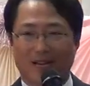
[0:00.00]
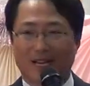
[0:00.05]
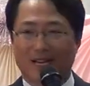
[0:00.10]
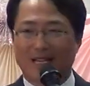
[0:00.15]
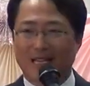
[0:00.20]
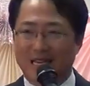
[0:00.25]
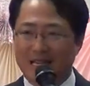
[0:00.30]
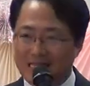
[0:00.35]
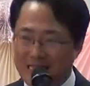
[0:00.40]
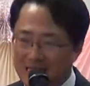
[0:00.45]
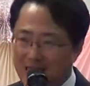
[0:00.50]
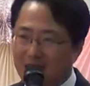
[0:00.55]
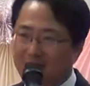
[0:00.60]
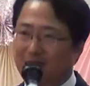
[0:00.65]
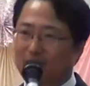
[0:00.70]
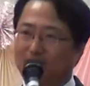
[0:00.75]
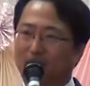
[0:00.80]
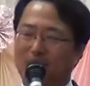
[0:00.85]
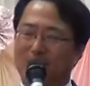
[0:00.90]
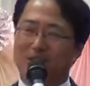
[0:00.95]
내
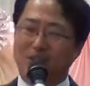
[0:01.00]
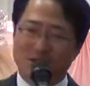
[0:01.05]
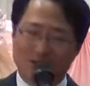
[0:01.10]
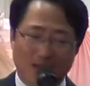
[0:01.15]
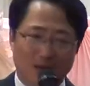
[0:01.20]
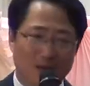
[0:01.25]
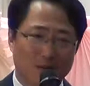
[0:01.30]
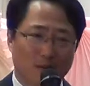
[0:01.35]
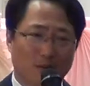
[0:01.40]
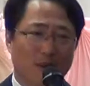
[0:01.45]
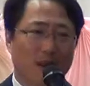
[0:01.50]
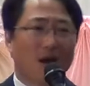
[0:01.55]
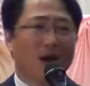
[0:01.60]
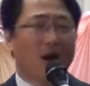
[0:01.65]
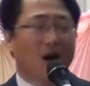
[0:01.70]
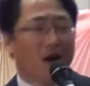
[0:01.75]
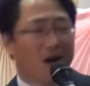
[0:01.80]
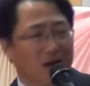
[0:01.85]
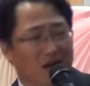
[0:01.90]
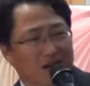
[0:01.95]
시간을 바쳐서 하나님 앞에
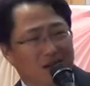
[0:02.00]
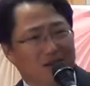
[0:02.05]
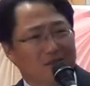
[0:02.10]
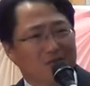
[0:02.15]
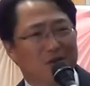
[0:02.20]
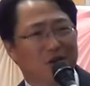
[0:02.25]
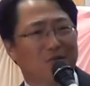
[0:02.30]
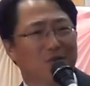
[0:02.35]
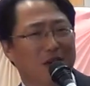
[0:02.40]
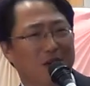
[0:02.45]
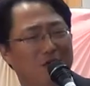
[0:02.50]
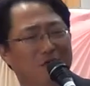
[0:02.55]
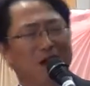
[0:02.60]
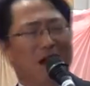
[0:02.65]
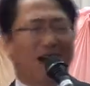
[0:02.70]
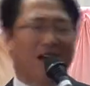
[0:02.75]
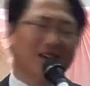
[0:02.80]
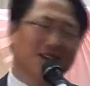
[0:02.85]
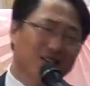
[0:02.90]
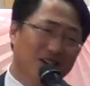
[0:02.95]
헌금 좀 내고
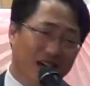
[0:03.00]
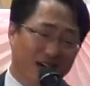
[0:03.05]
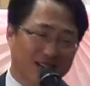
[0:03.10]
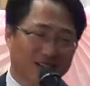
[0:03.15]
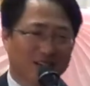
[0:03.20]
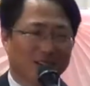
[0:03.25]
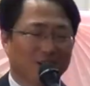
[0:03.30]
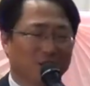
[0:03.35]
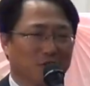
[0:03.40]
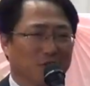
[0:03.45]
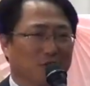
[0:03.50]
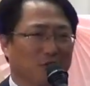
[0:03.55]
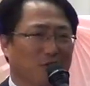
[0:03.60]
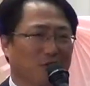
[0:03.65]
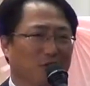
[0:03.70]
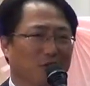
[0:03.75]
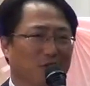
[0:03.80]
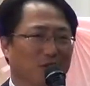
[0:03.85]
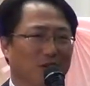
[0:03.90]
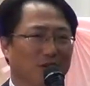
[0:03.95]
가는 게
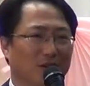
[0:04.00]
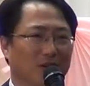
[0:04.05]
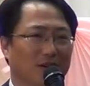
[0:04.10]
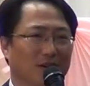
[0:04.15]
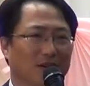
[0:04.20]
아니라고요.